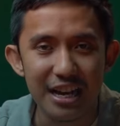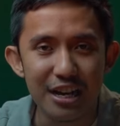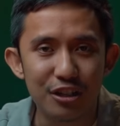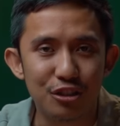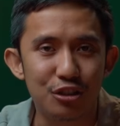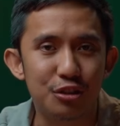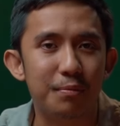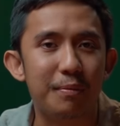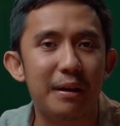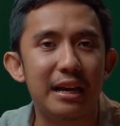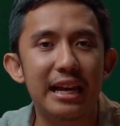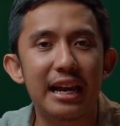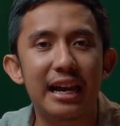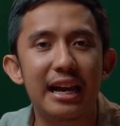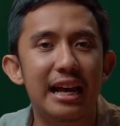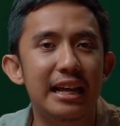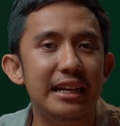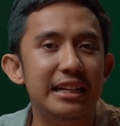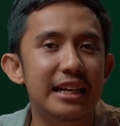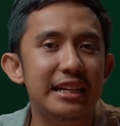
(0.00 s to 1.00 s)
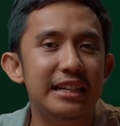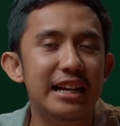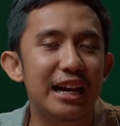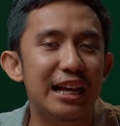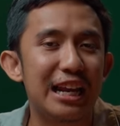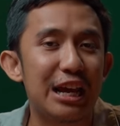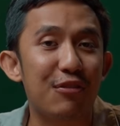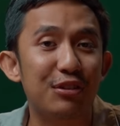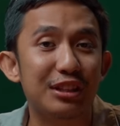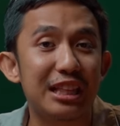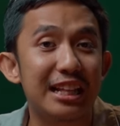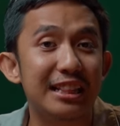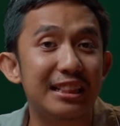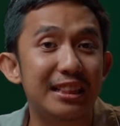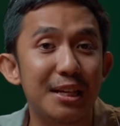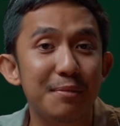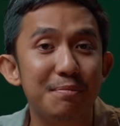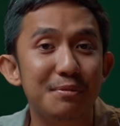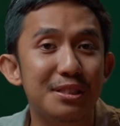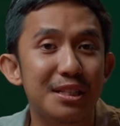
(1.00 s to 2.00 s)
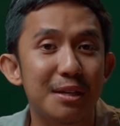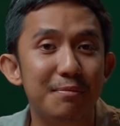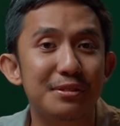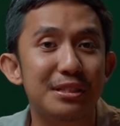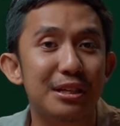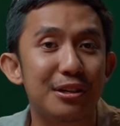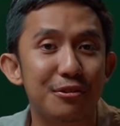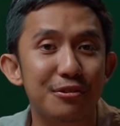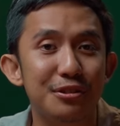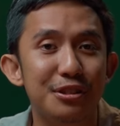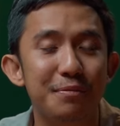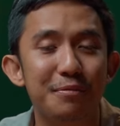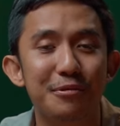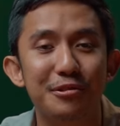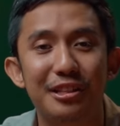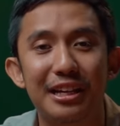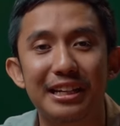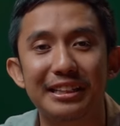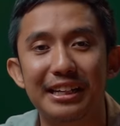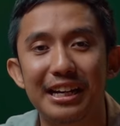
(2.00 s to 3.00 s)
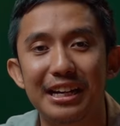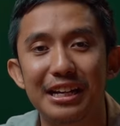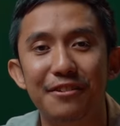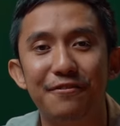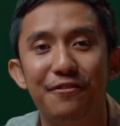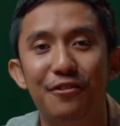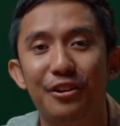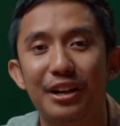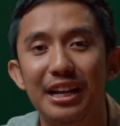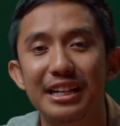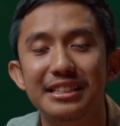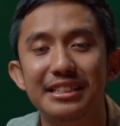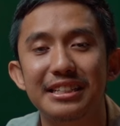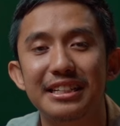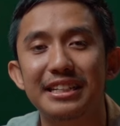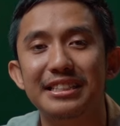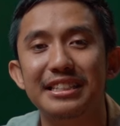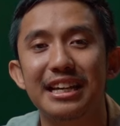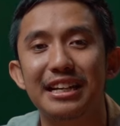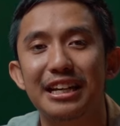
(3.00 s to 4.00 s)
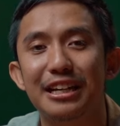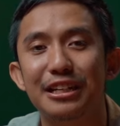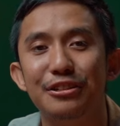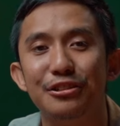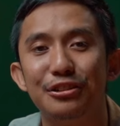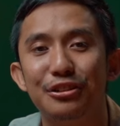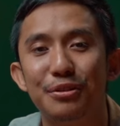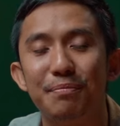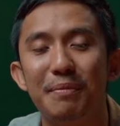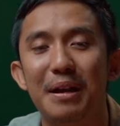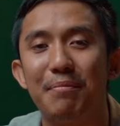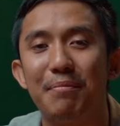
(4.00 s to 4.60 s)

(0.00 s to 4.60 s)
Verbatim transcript: supaya kalian gak kelewatan tips-tips seru seputar trading forex di channel YouTube